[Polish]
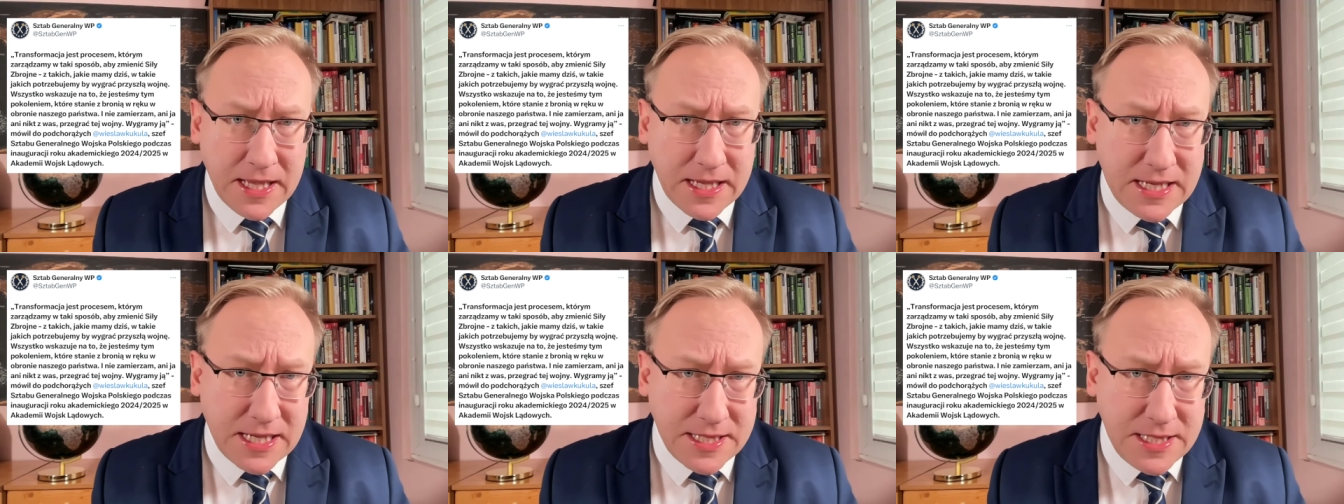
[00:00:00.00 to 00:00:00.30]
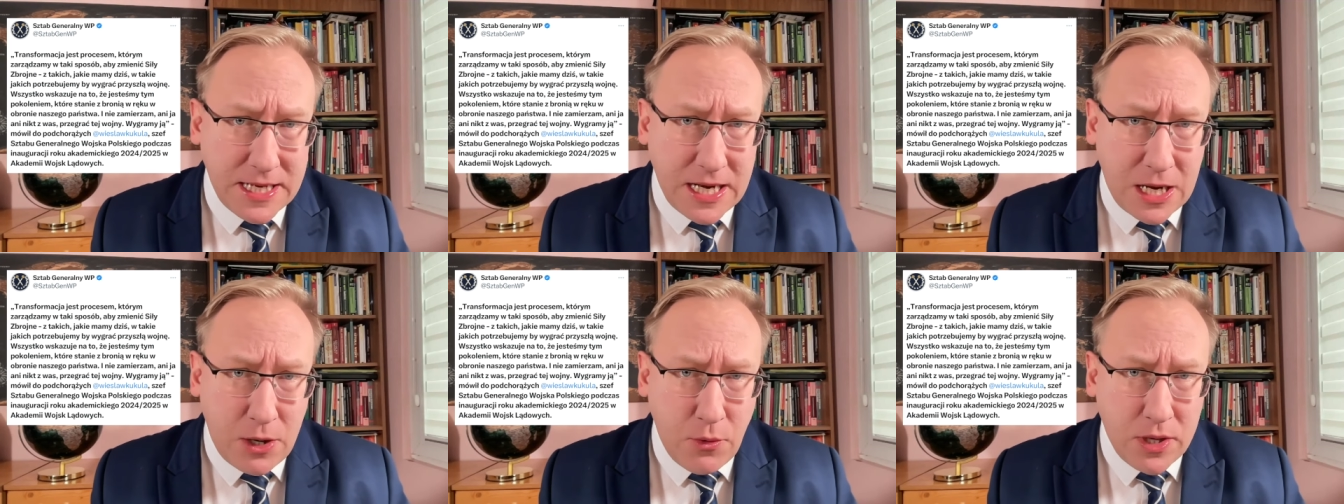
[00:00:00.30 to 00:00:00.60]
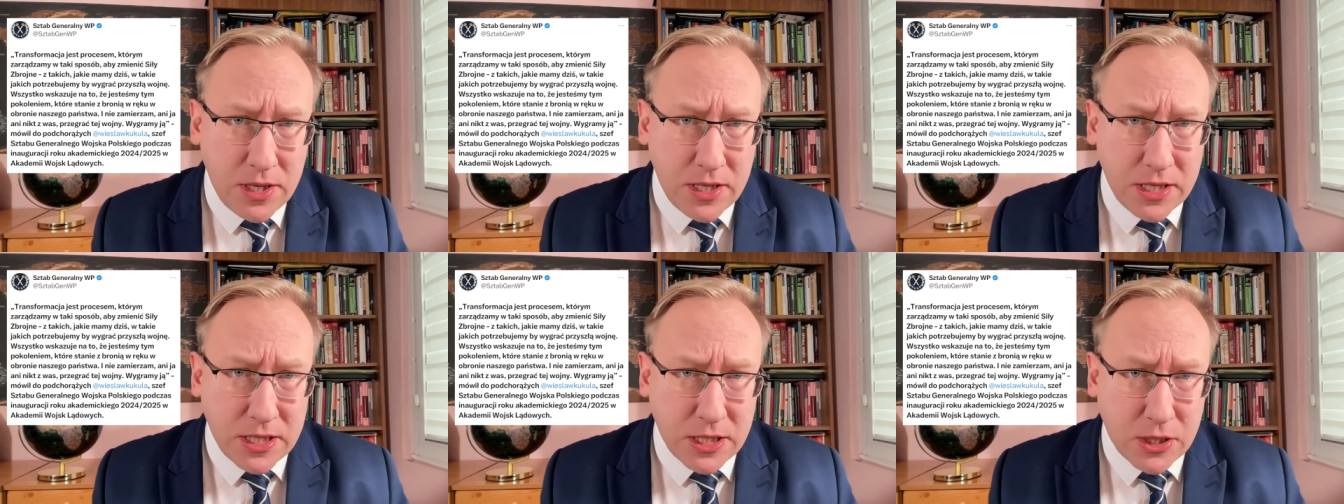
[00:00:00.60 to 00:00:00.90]

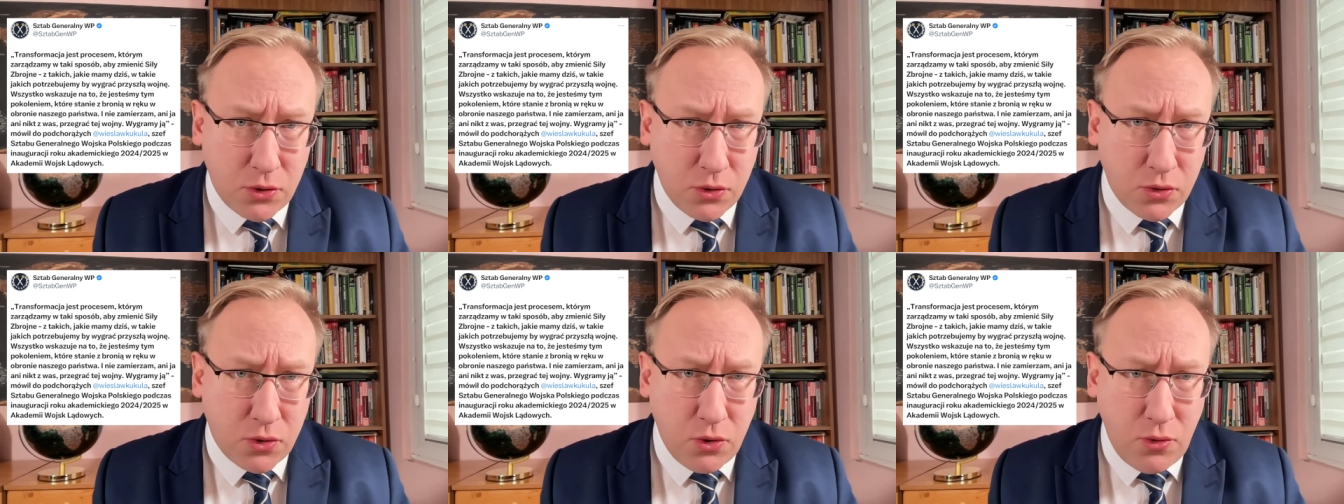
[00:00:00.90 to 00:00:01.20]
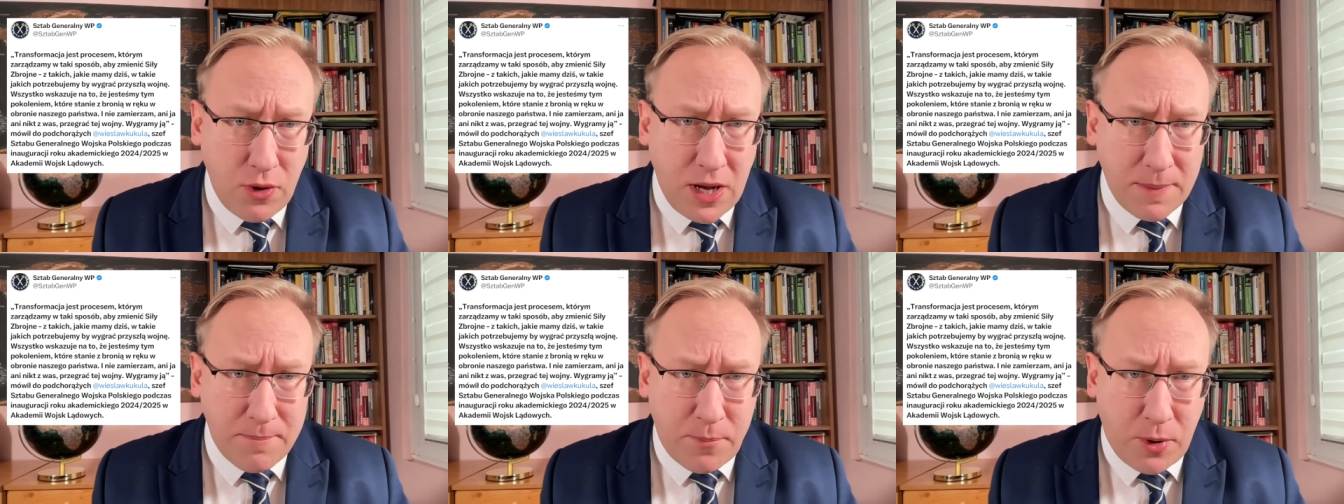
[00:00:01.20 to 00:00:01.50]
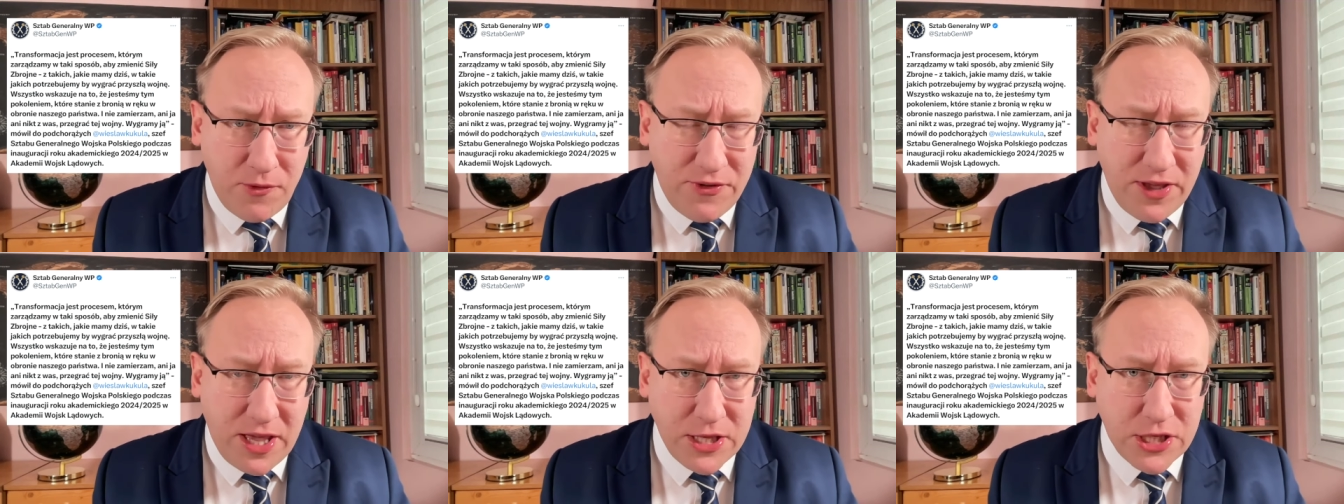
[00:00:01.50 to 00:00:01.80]
Generał Kukuła
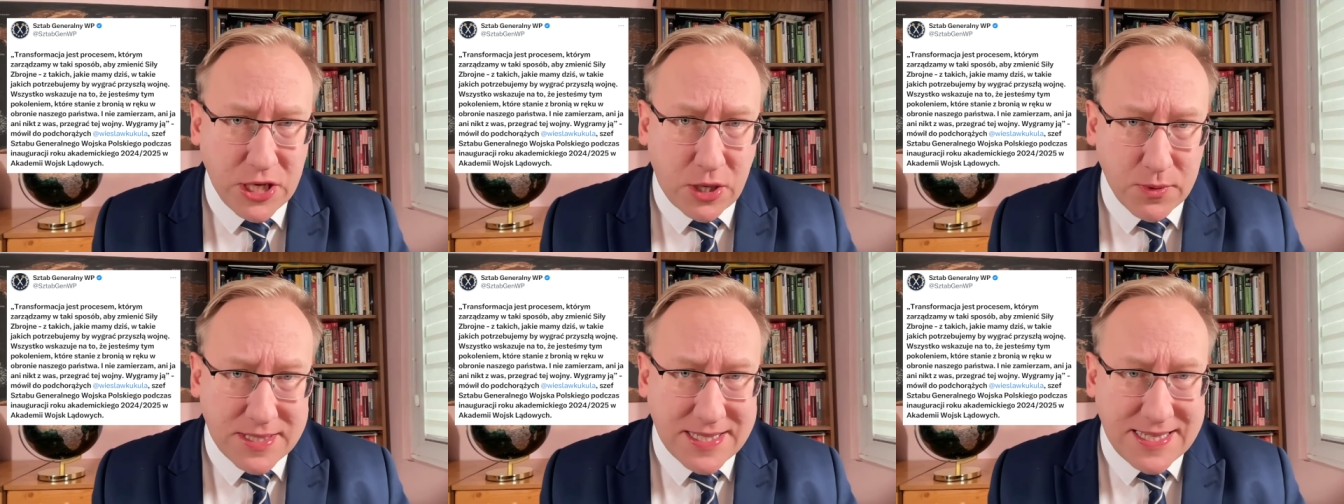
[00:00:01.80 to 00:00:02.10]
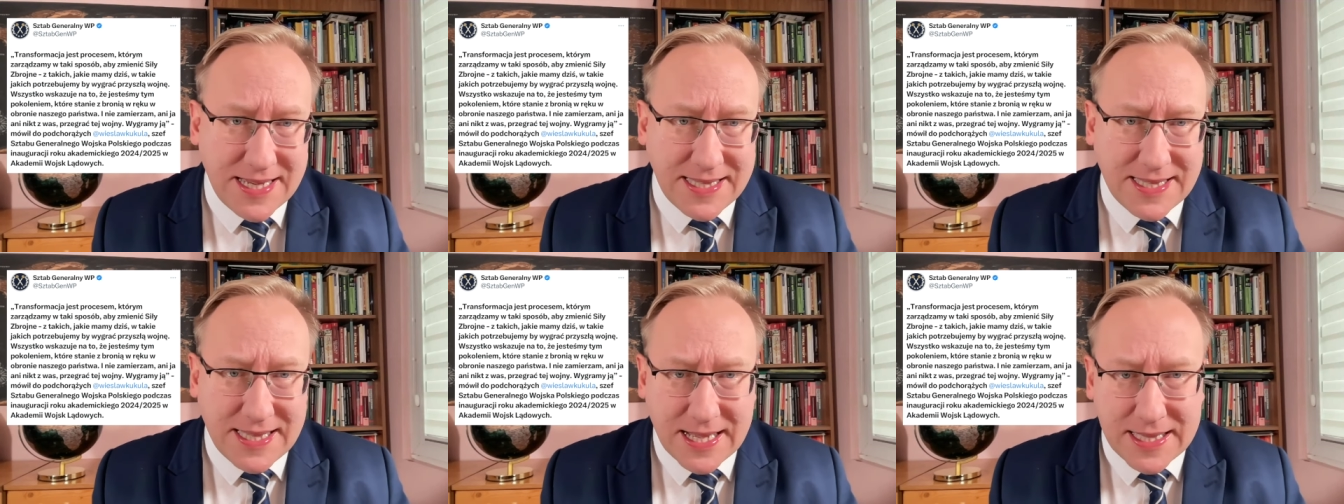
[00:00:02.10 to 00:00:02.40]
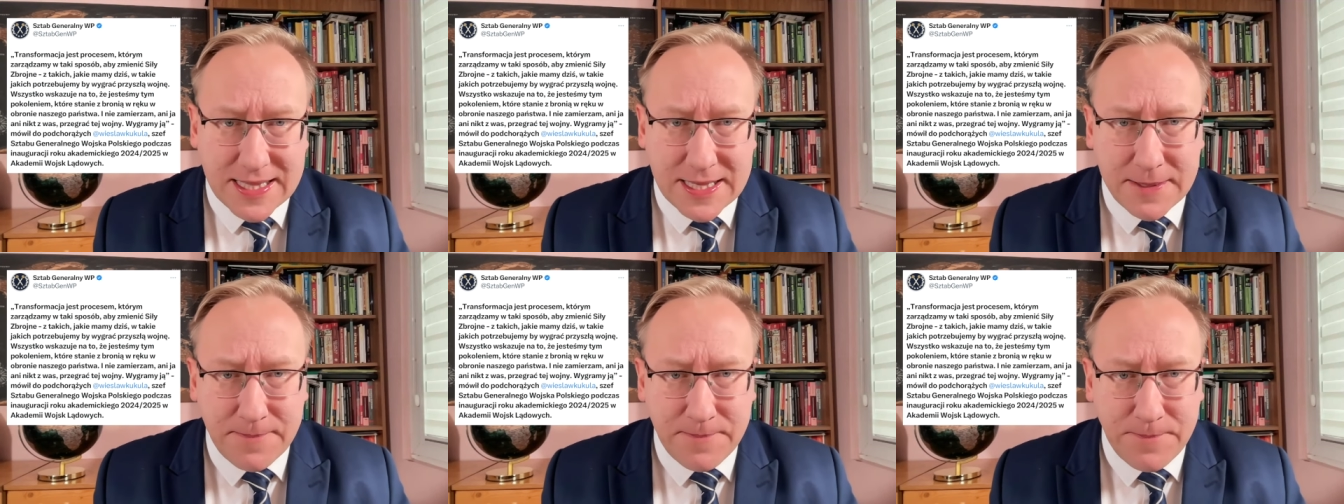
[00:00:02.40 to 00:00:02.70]
powiedział,
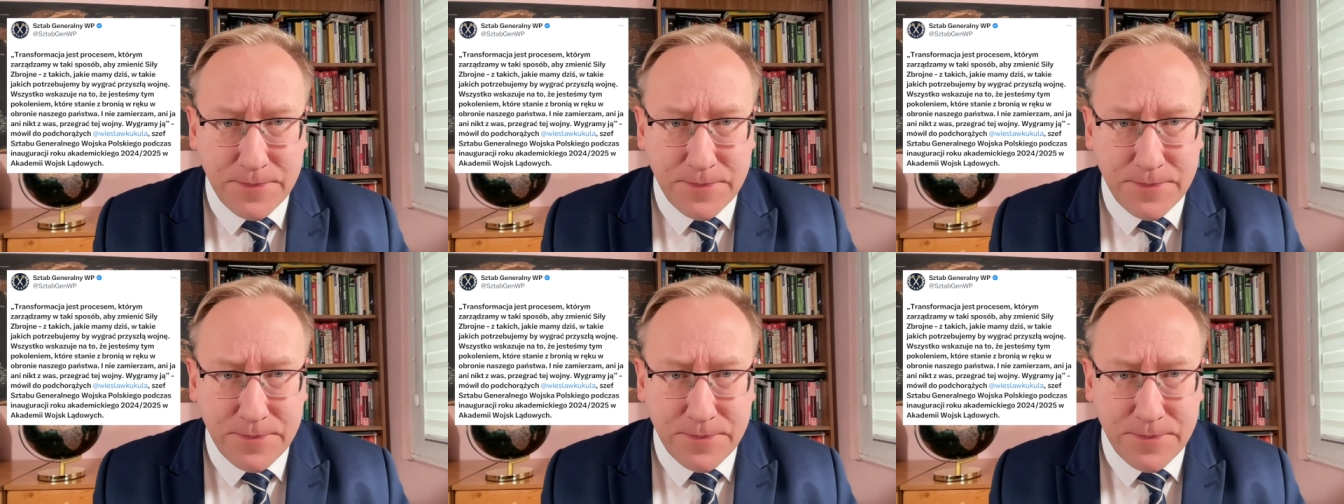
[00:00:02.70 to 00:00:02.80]
cytat,